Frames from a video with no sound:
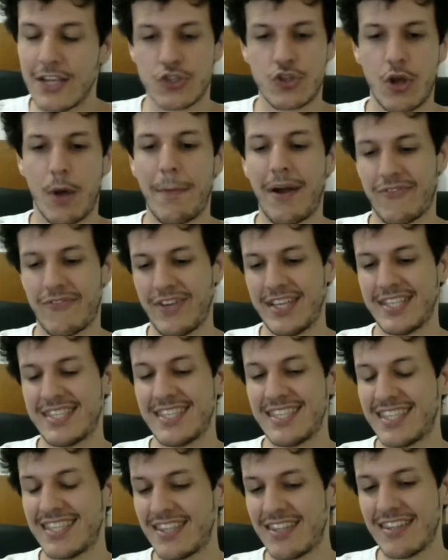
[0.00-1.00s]
Só uma
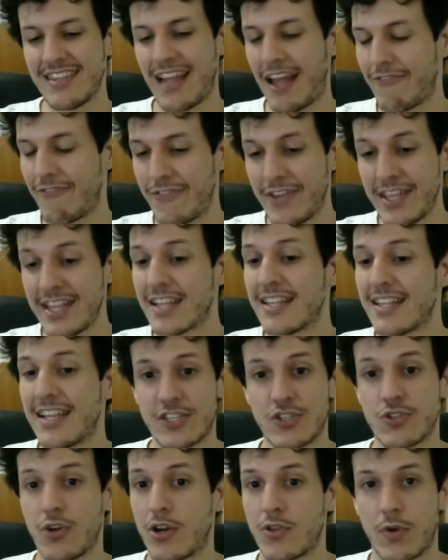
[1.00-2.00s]
vez em, na vida da
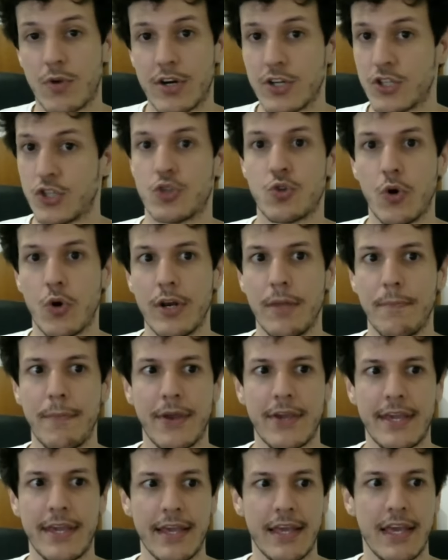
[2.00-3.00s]
história do Hearthstone,
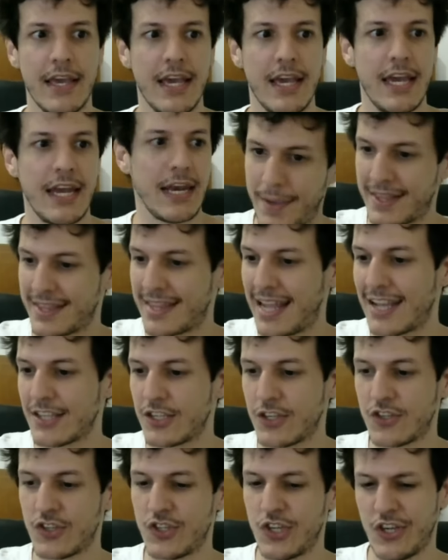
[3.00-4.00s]
meio que na
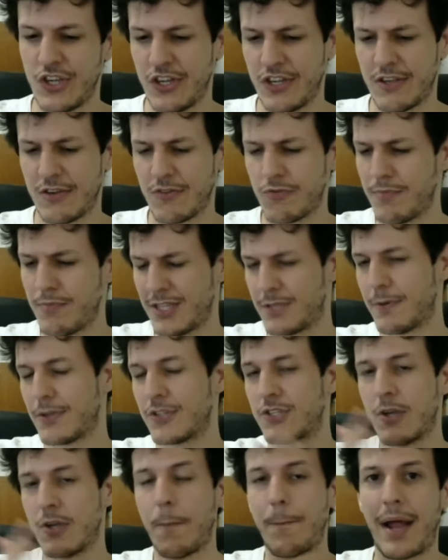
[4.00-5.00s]
metade de uma
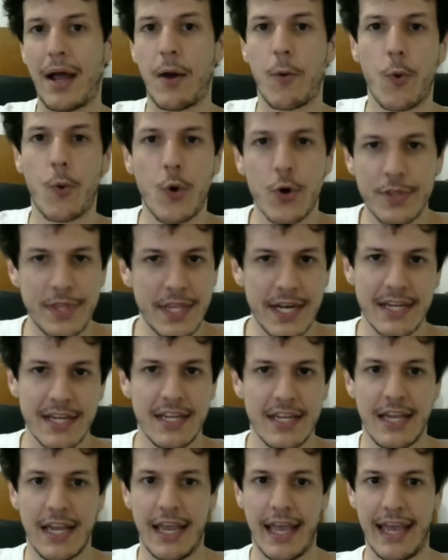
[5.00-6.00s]
expansão para outra,